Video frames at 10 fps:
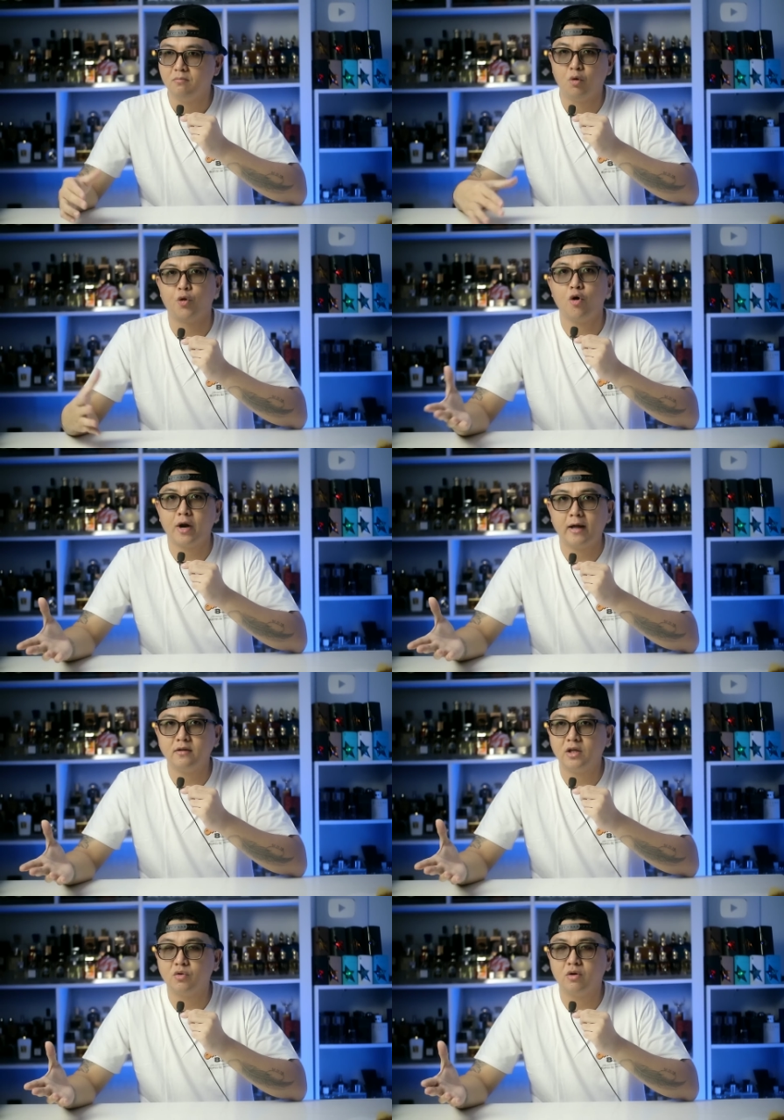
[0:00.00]

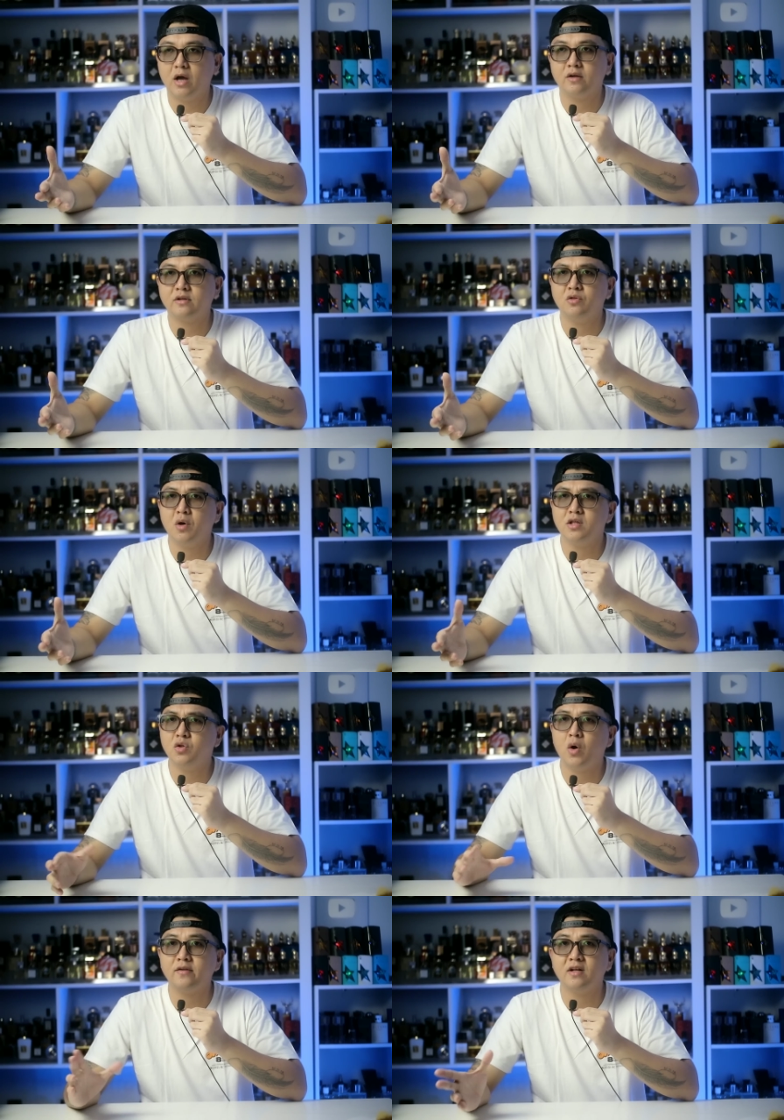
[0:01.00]
motoran gitu guys tentu aja
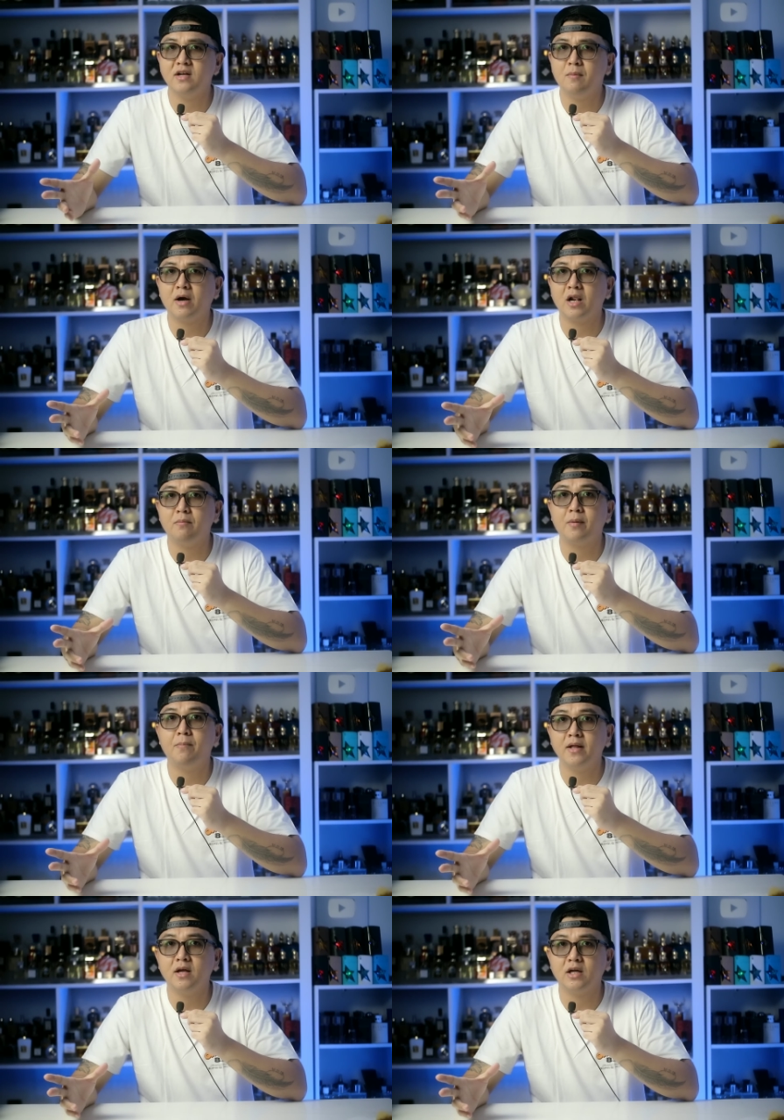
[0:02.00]
tuh hasilnya bakal
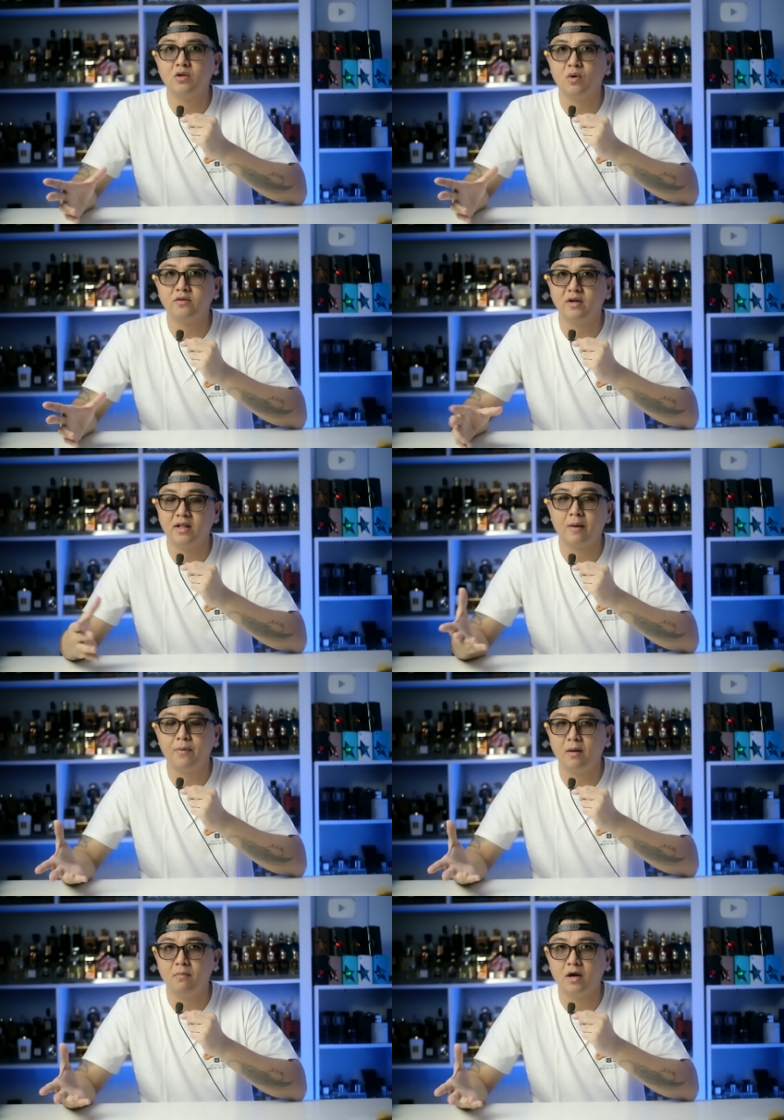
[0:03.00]
berbeda gitu guys dengan
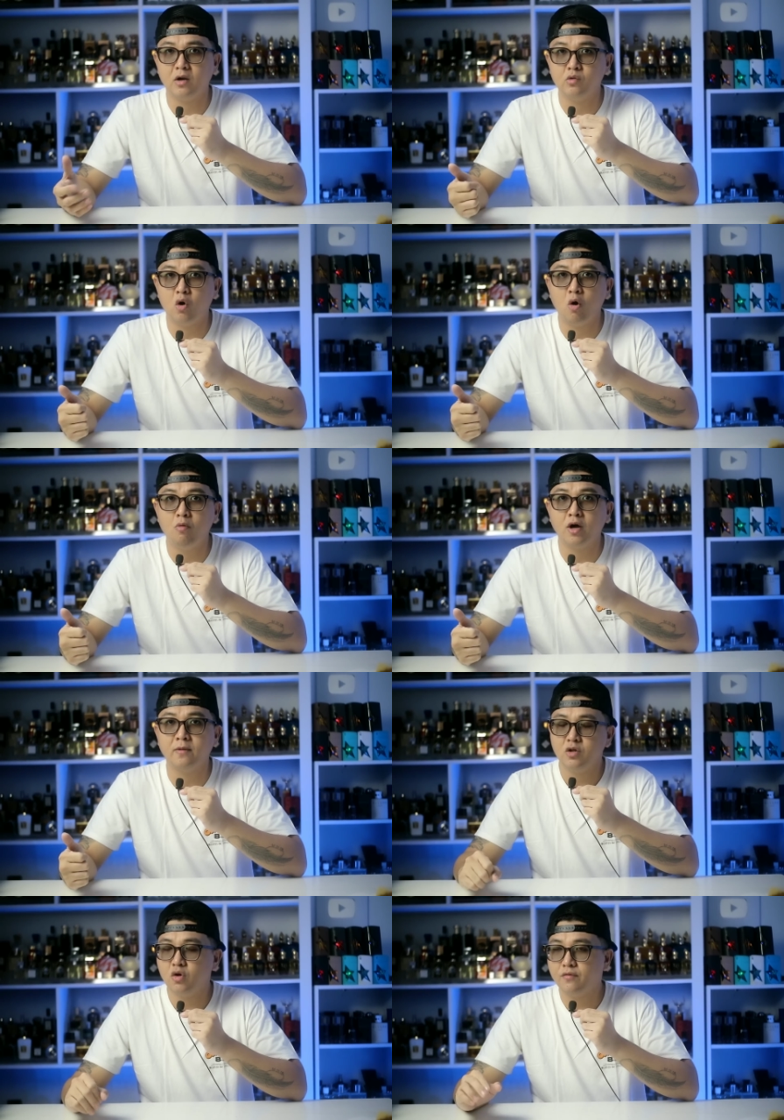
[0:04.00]
apa yang bakal gue
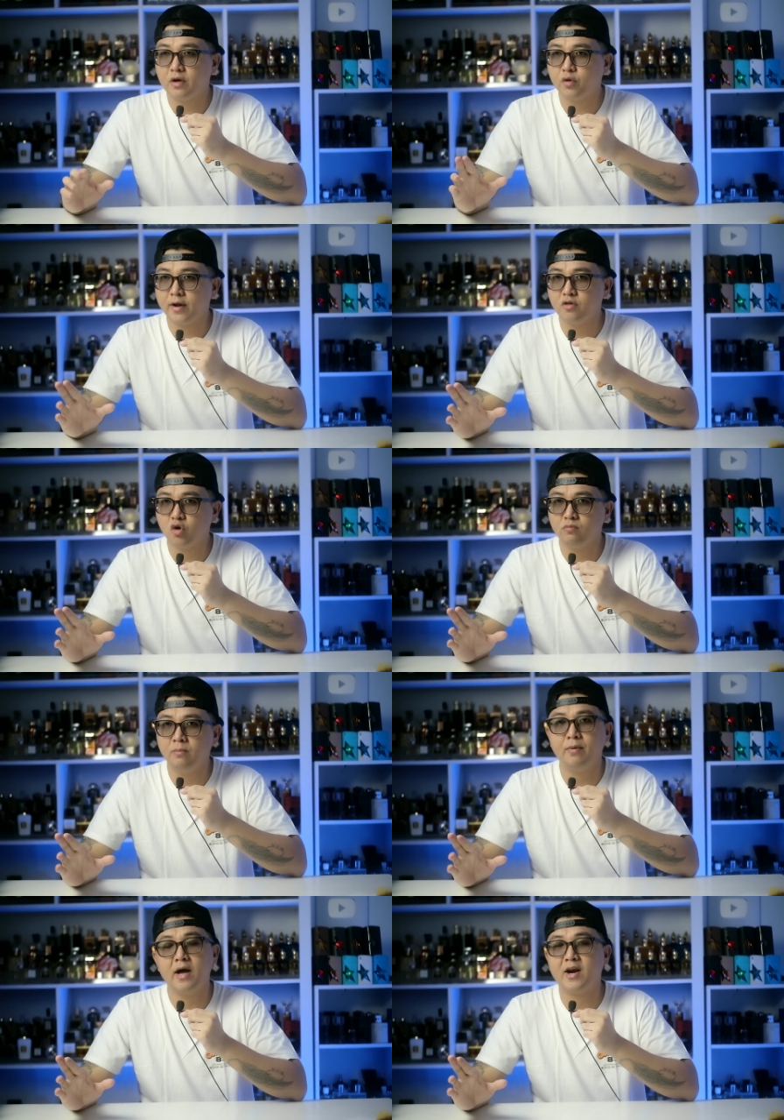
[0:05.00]
omongin dan juga faktor yang
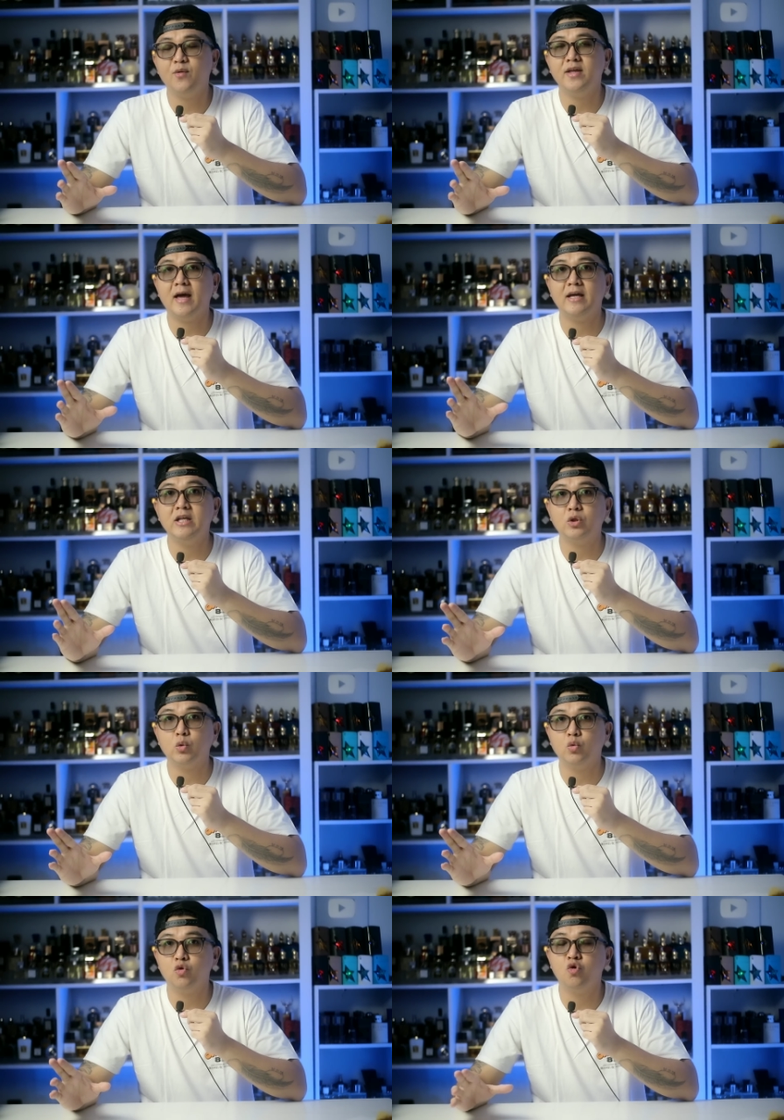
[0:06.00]
cukup mempengaruhi yaitu